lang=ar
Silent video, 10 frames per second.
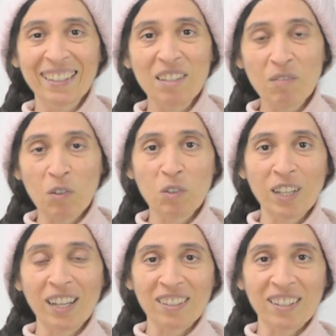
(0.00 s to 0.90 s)
الموجودة
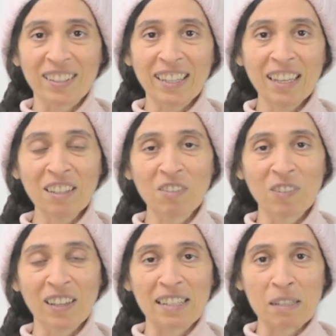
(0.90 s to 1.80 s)
على القناة
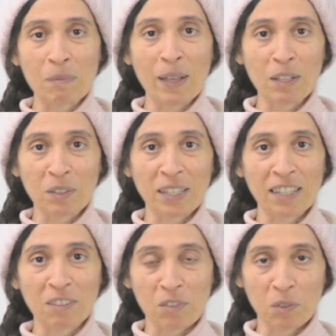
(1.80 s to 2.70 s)
فهسيبها لكم
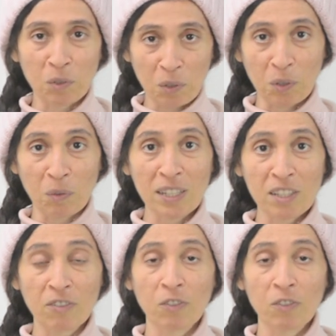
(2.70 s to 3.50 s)
تحت في صندوق الوصف